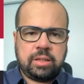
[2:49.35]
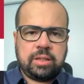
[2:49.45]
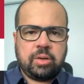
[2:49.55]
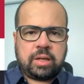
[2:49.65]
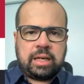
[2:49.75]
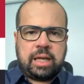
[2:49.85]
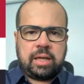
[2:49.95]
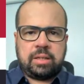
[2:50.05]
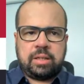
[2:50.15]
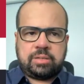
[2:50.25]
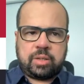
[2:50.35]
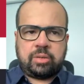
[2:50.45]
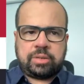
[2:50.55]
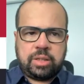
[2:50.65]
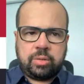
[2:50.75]
y ojalá se
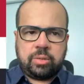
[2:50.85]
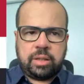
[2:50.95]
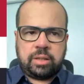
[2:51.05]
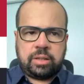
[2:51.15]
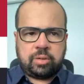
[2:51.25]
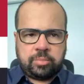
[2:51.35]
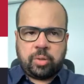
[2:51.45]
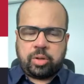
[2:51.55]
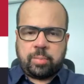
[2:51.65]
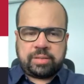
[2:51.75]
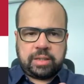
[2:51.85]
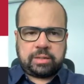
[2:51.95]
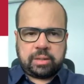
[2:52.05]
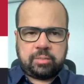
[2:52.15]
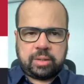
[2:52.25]
continúe con pocos
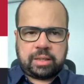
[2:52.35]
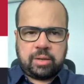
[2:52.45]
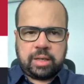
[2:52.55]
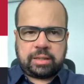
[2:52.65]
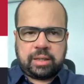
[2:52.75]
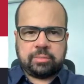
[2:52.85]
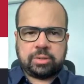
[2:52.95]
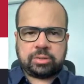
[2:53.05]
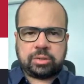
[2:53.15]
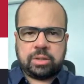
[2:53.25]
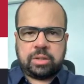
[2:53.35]
pacientes hasta ahora estamos